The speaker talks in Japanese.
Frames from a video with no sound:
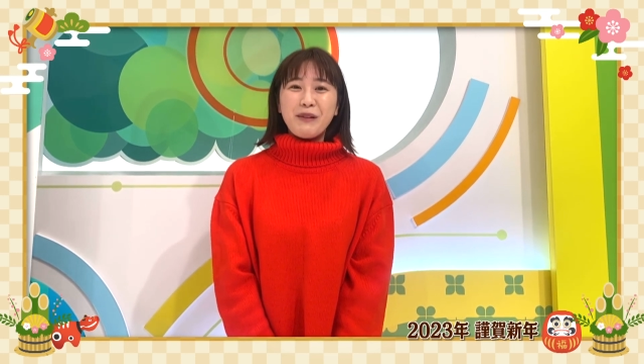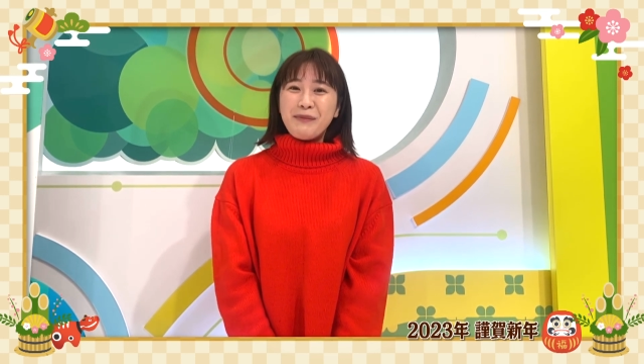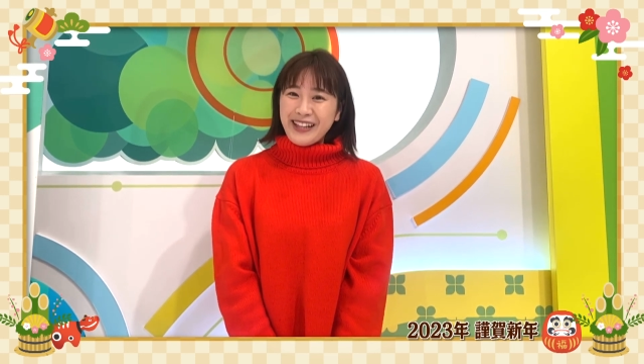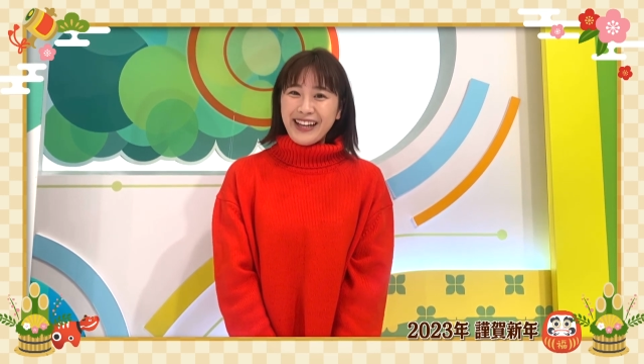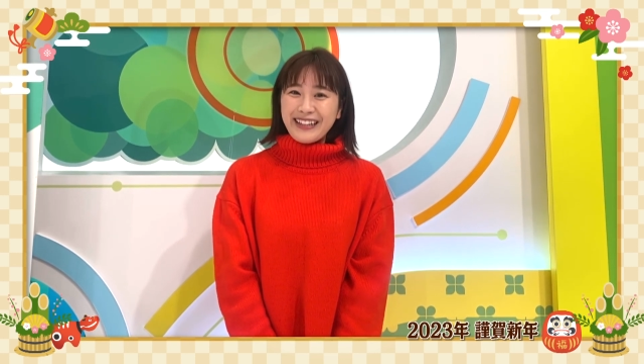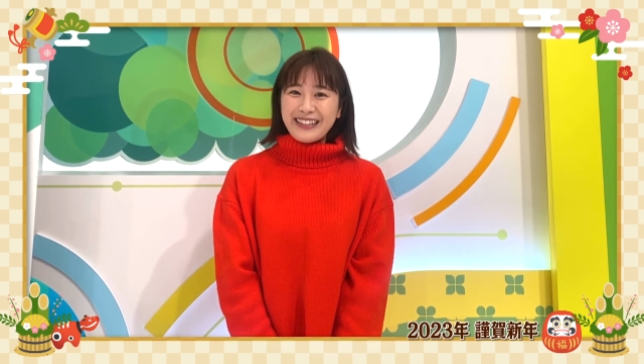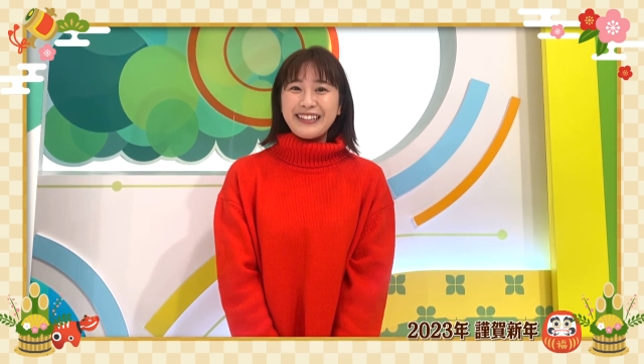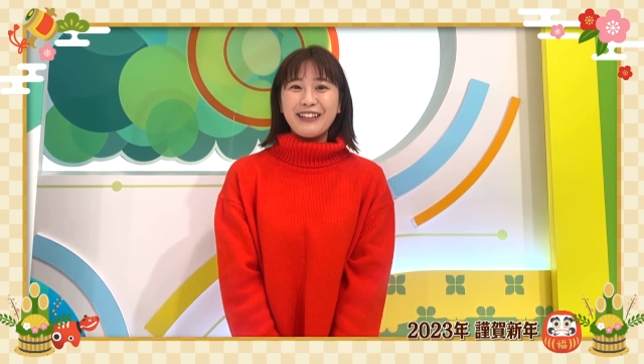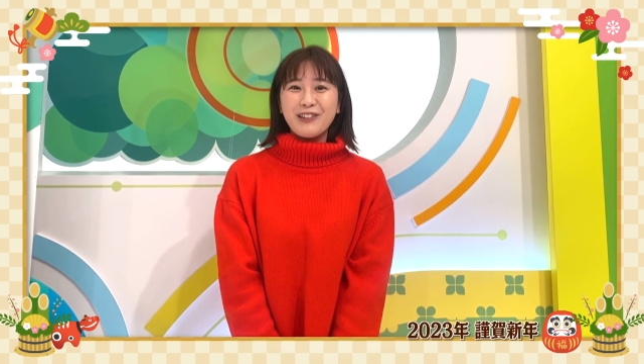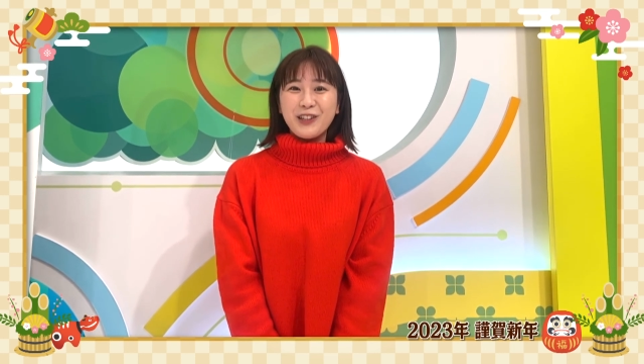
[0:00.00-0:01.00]
耳で聞
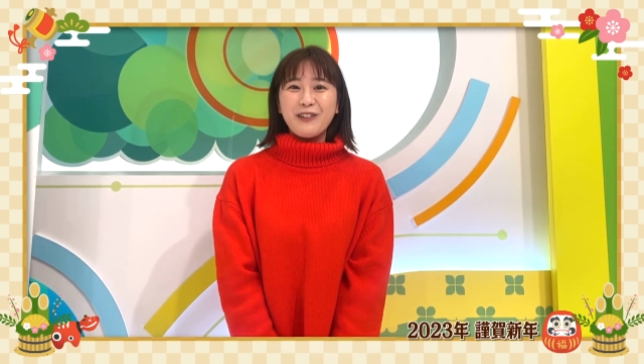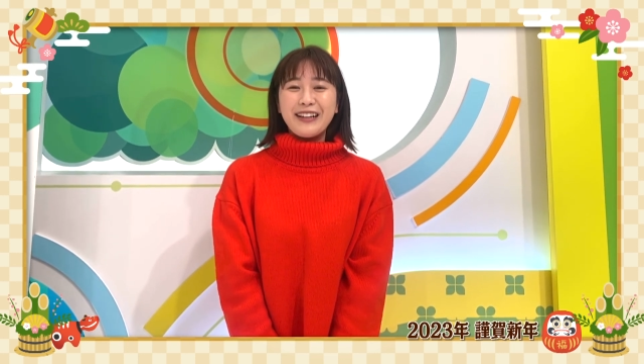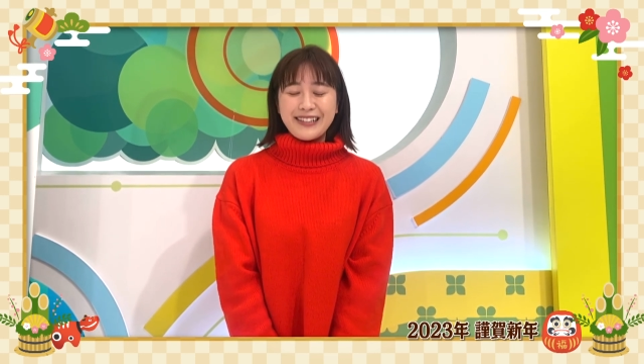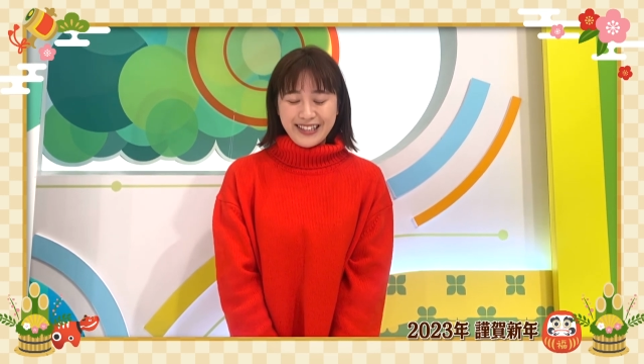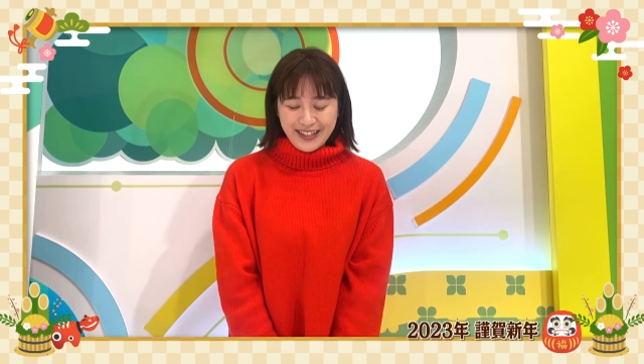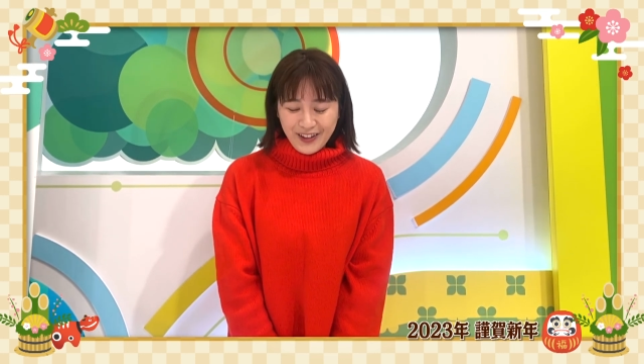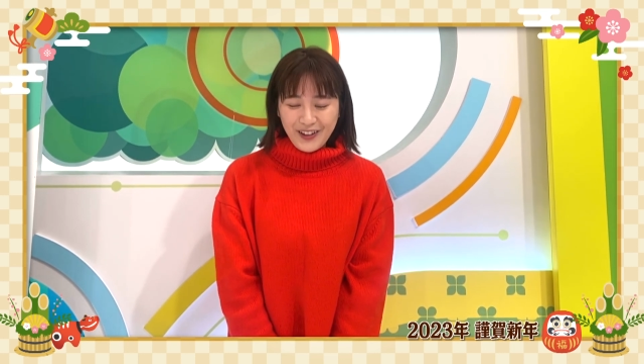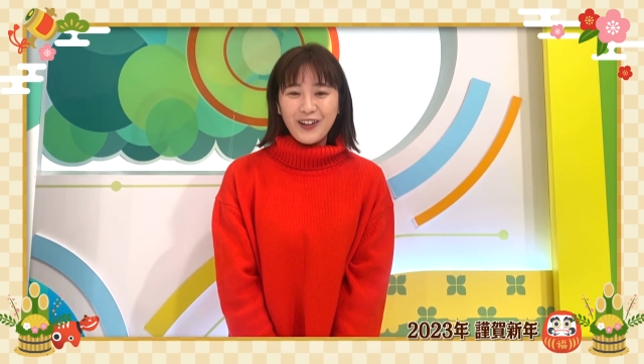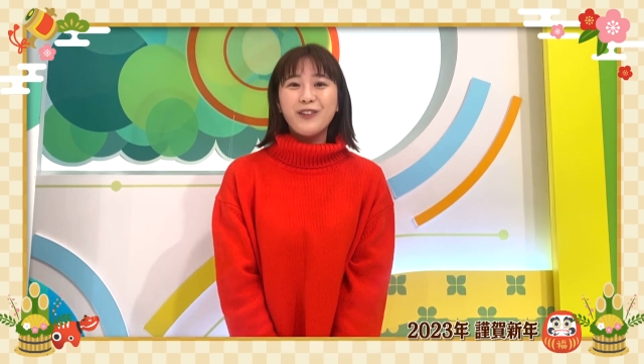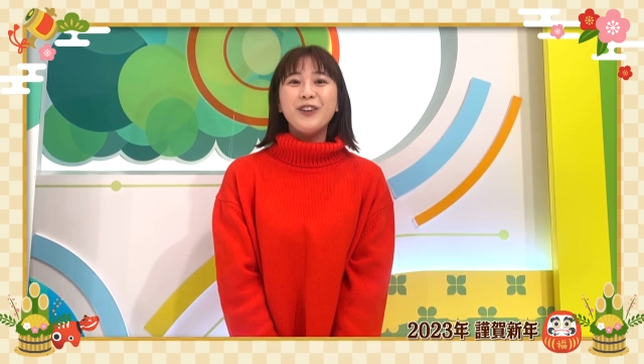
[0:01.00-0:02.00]
いたことはずっ
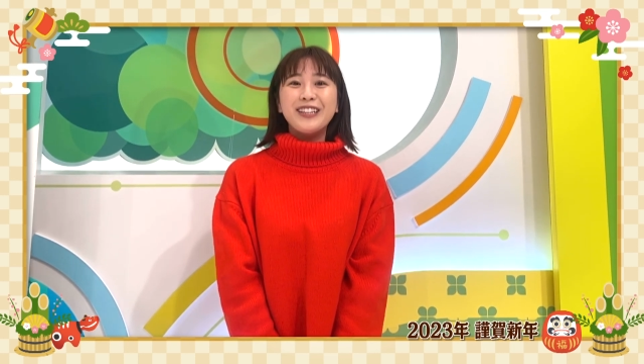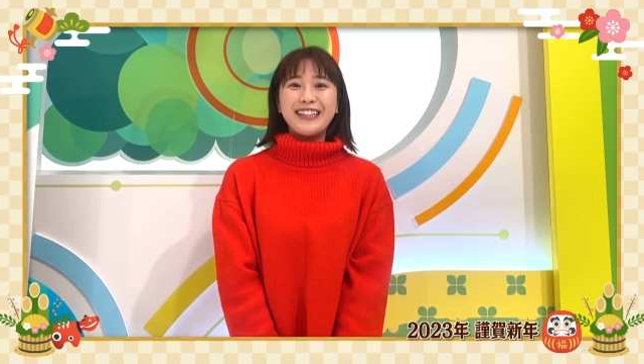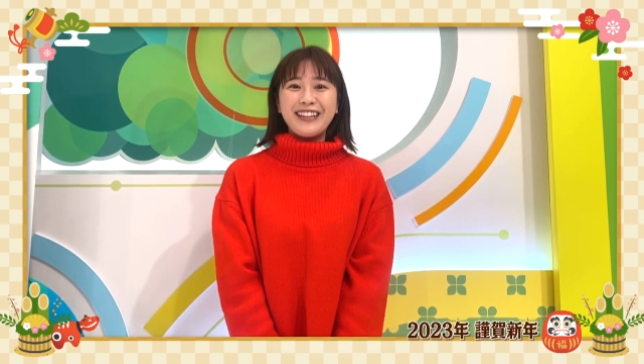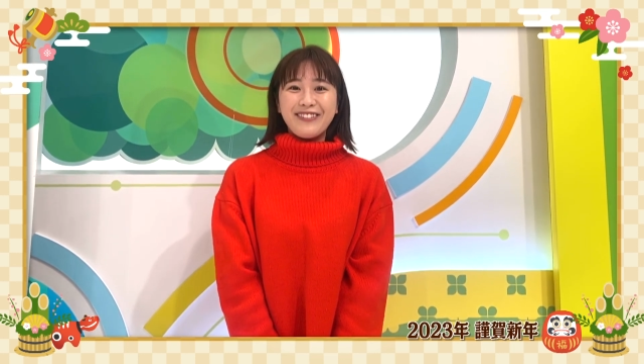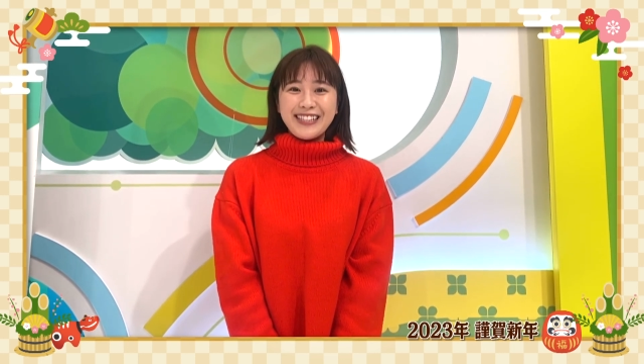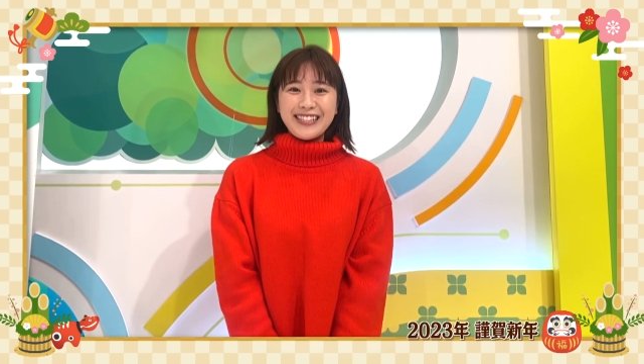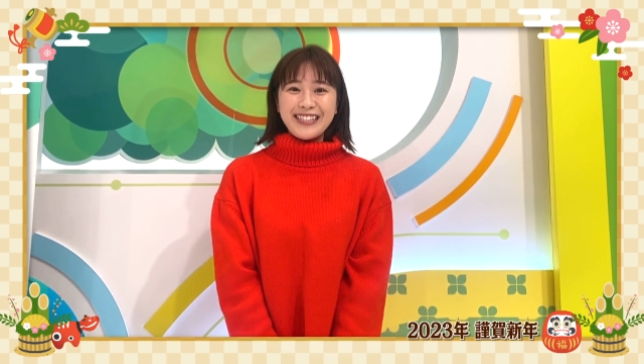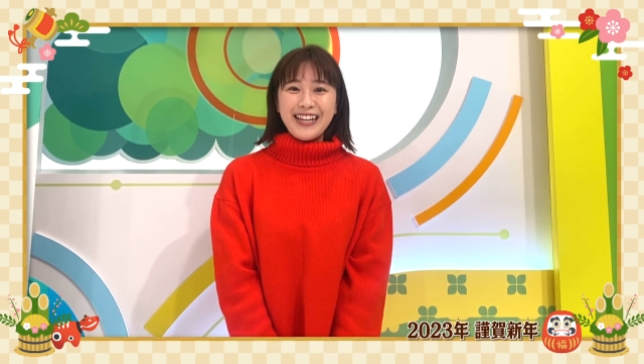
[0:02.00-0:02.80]
と覚えています。